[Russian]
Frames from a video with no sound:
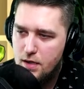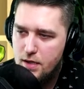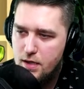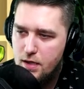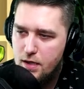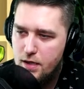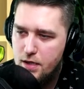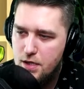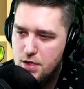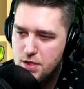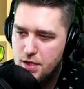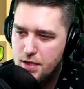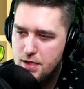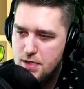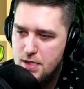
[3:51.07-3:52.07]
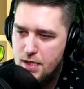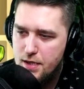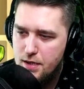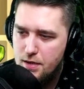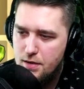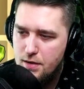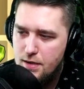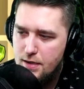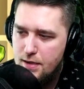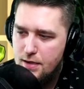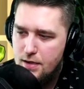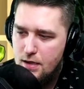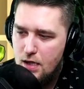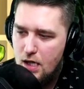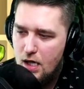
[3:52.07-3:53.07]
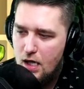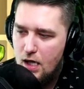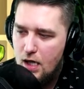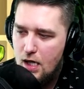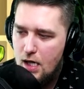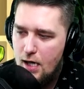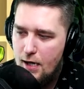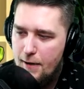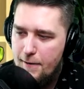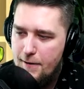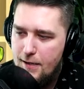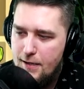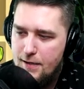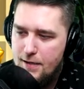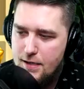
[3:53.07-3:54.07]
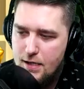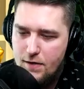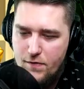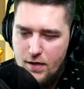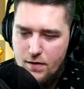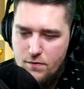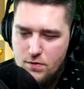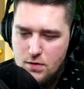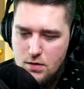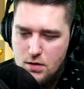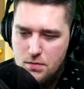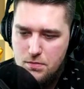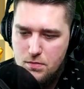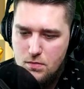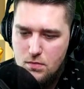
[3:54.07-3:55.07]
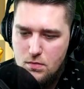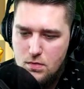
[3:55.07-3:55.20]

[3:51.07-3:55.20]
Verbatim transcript: И книжек, где они? Ага, давай, вот не...